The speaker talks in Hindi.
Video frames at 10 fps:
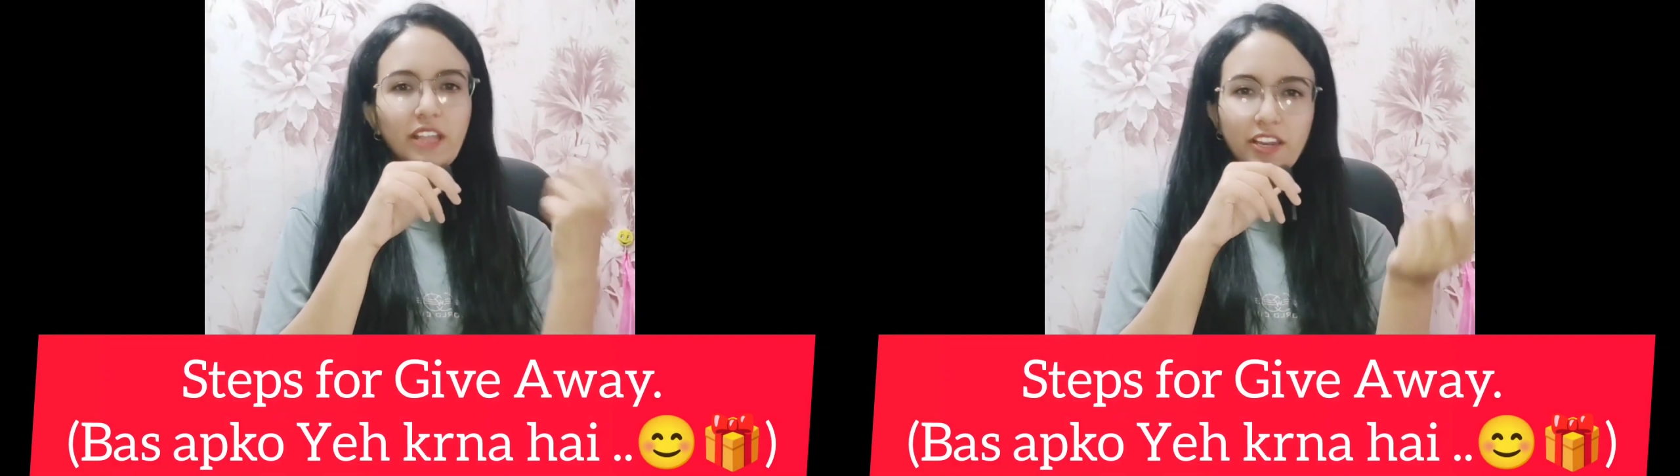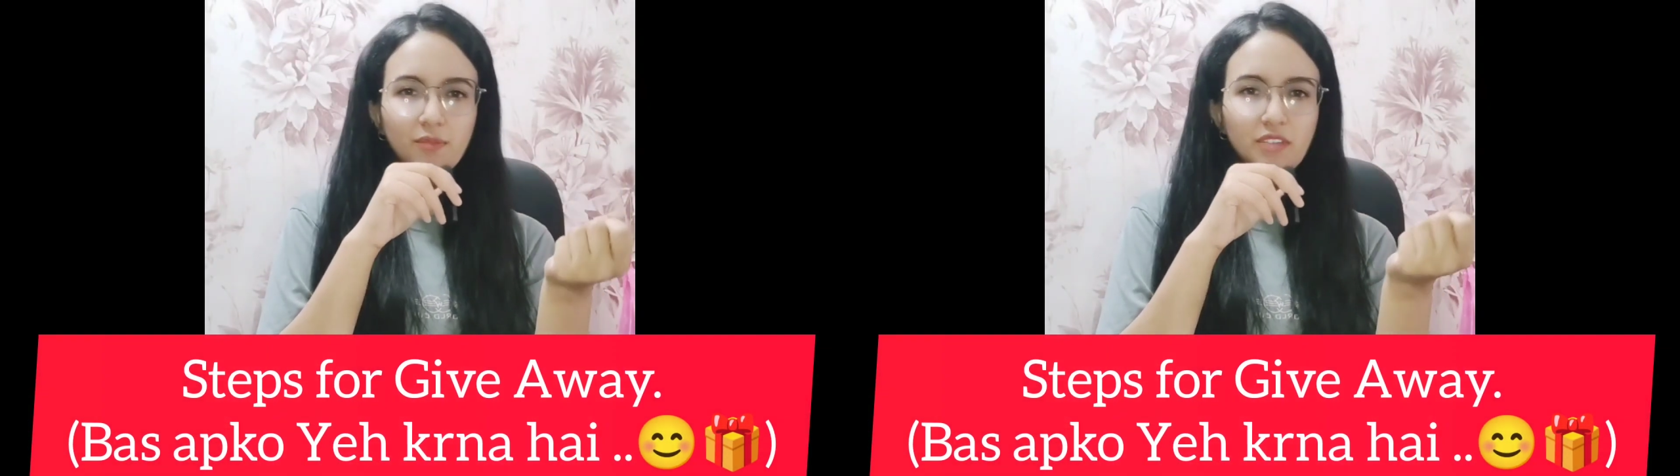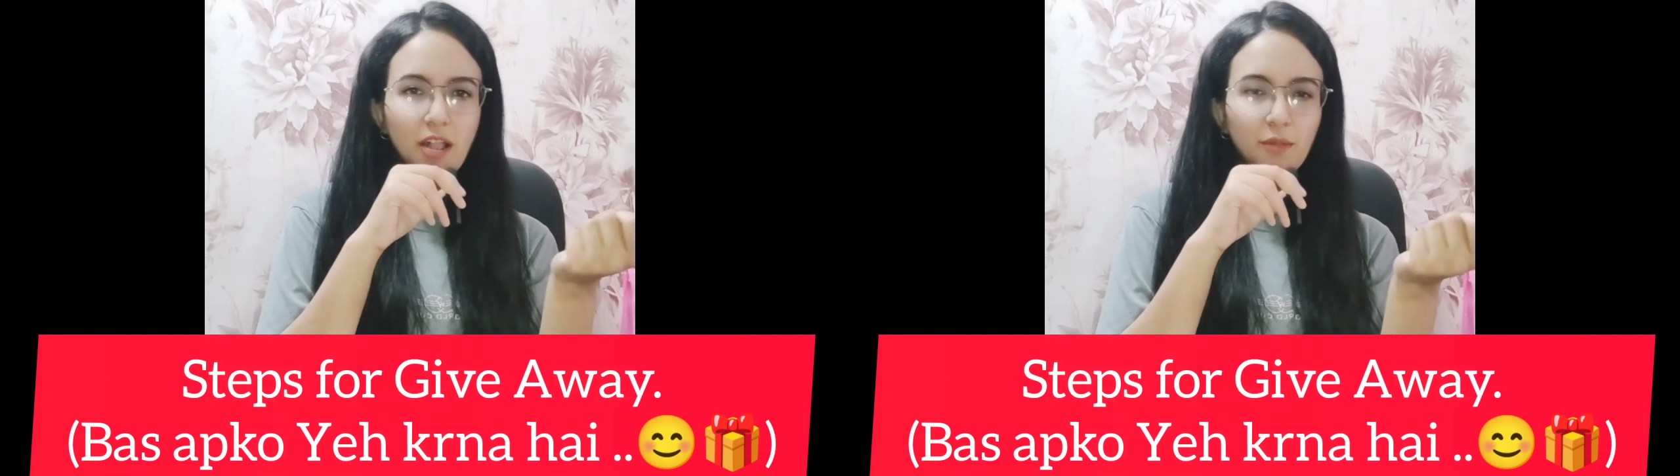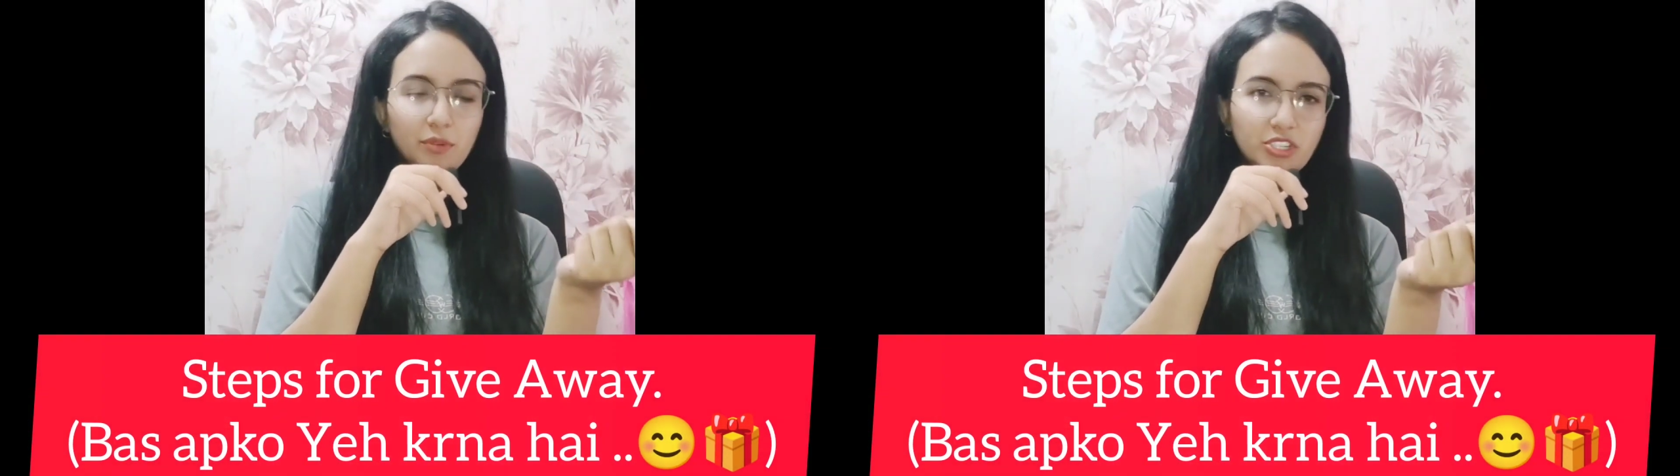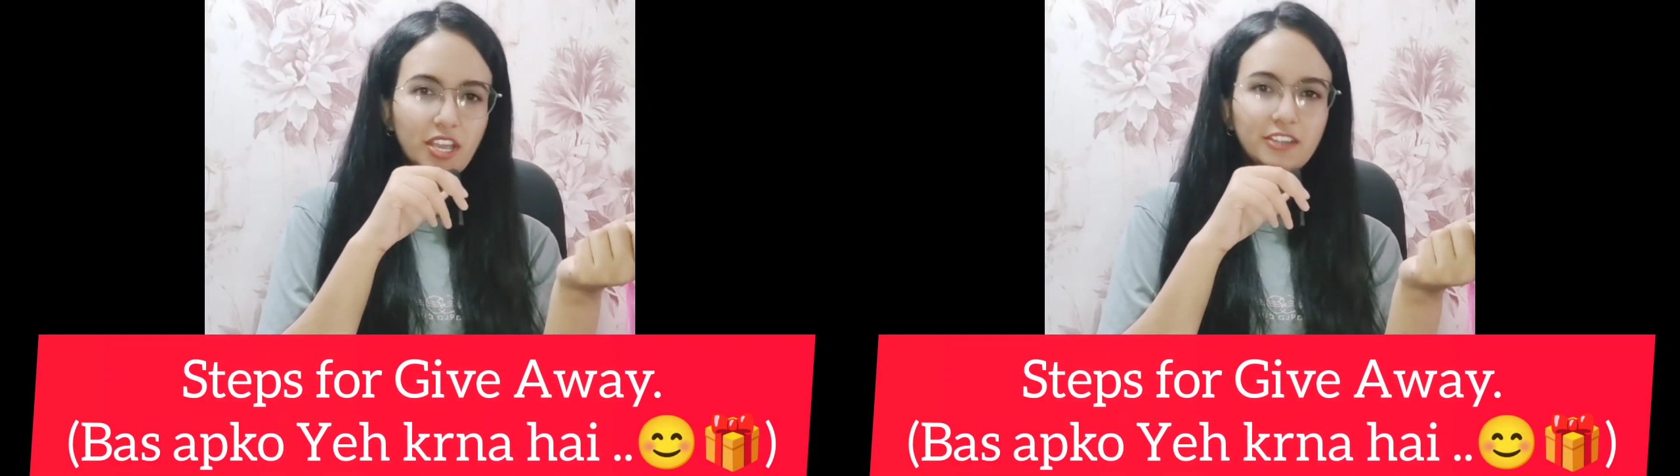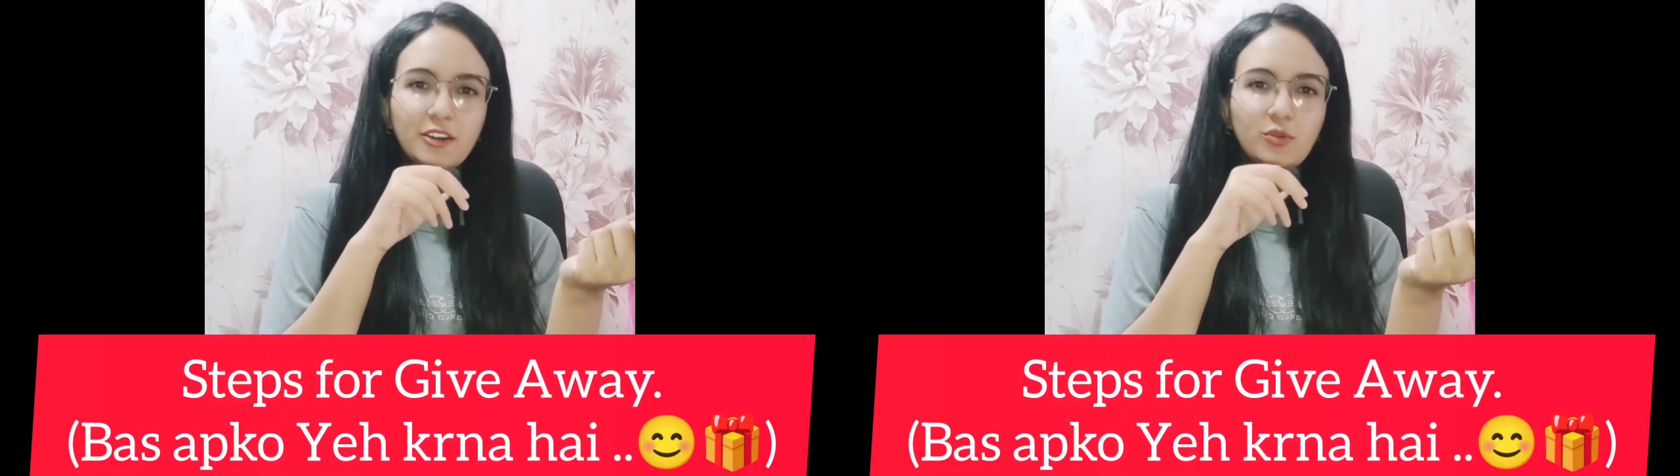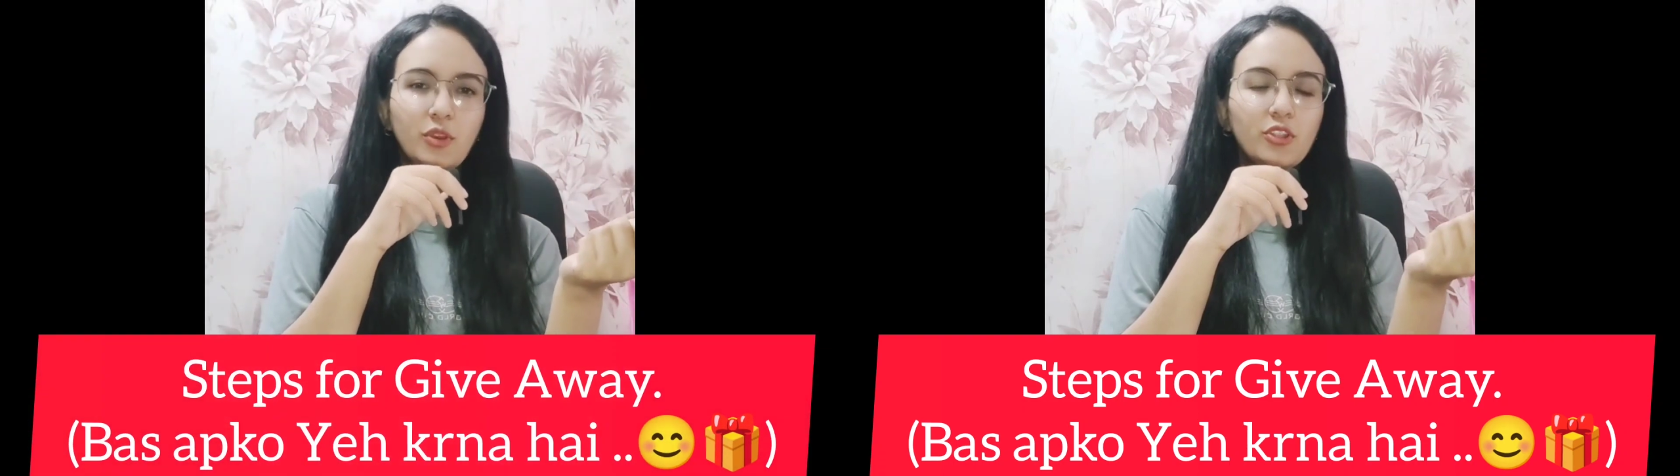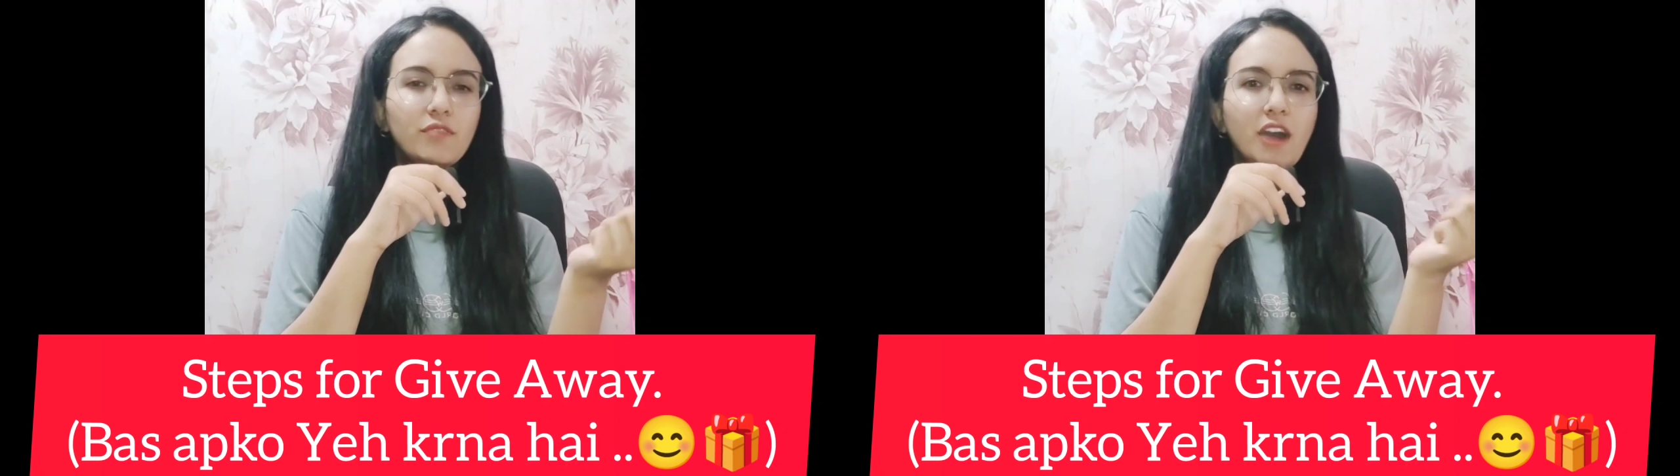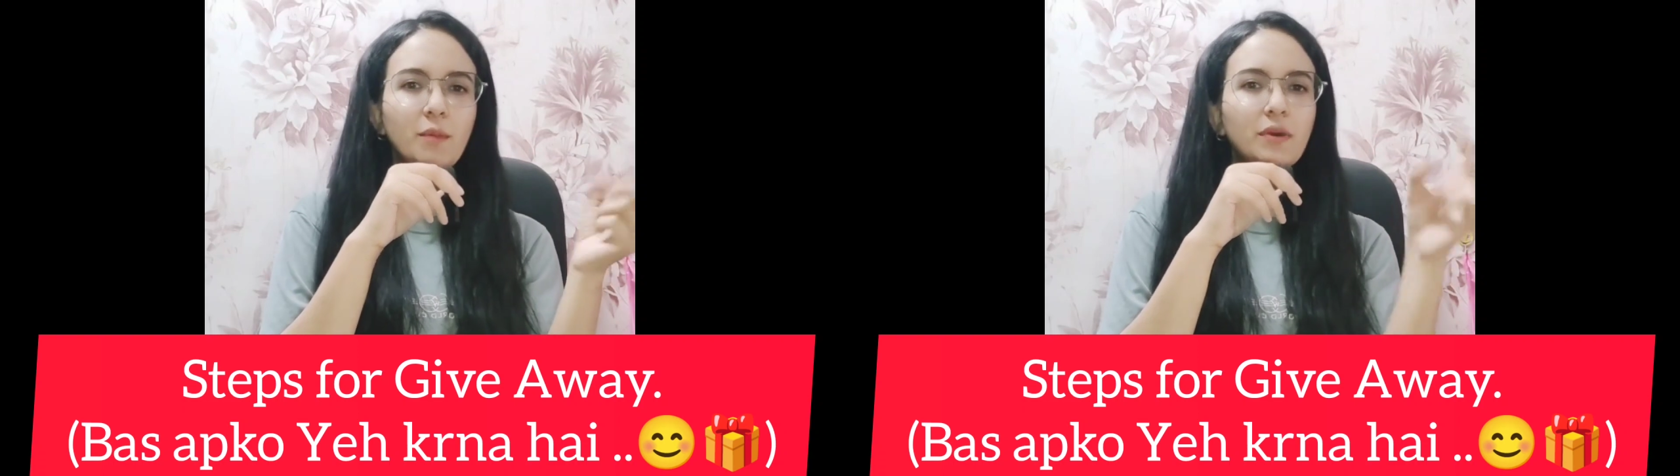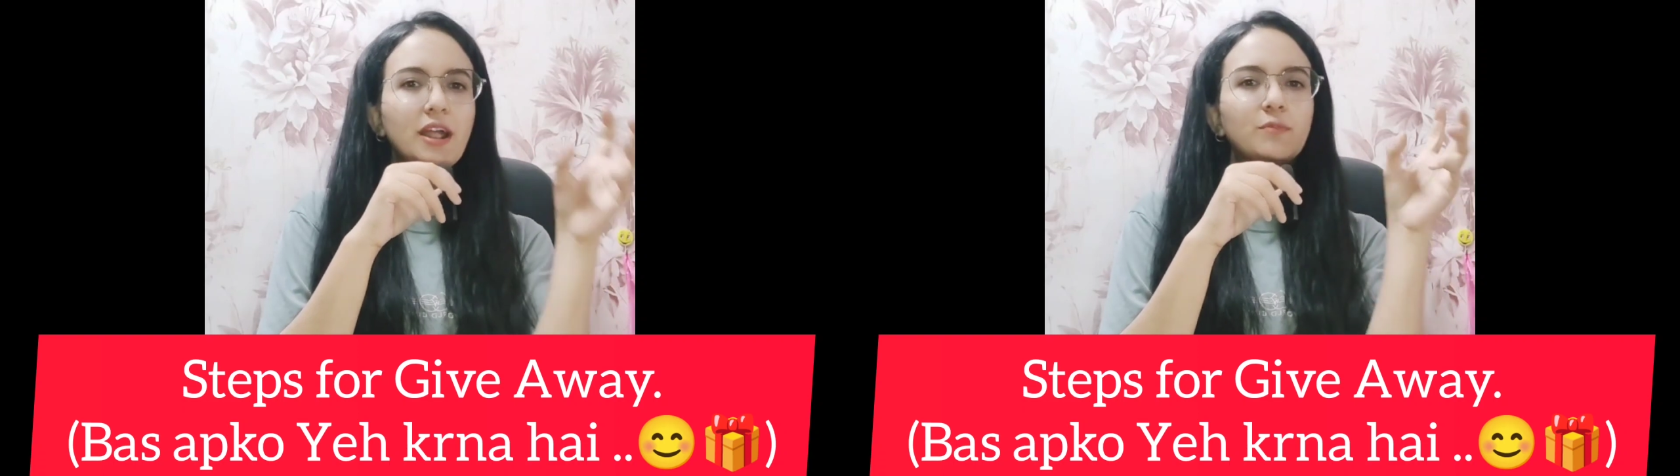टेलीग्राम चैनल पर शेयर करूँगी तो वहाँ पर